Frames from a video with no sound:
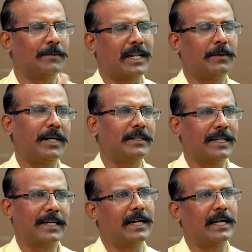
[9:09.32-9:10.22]
மணல்மேடு
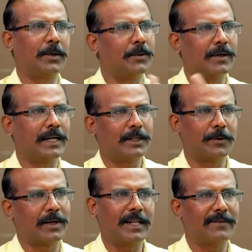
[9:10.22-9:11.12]
சங்கர் என்கவுண்ட்
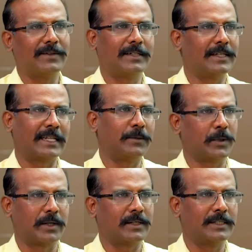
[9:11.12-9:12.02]
என்கவுண்டரில் அவர் இறந்து
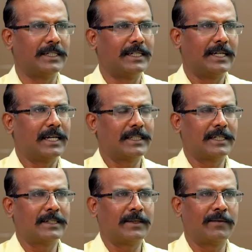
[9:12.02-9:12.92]
போகிறாரு அந்த
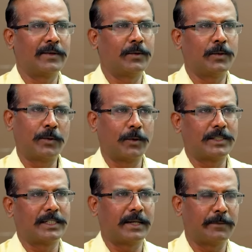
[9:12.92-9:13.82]
அவர்
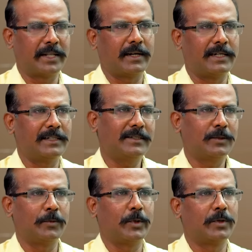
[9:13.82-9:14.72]
கோர்ட்டுக்கு அப்பியர் ஆகிட்டு
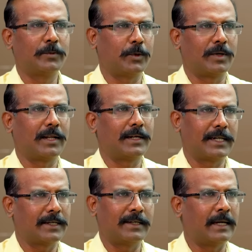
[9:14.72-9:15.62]
கும்பகோணம் கோர்ட்டில்
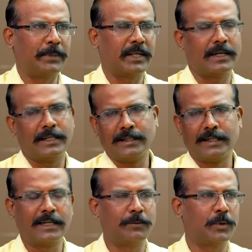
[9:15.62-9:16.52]
கிட்ட அப்பியர் ஆகிட்டு
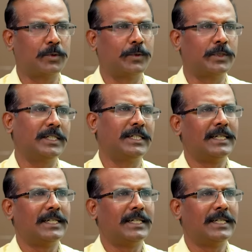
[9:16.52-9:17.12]
ரிட்டர்ன் போகும்போது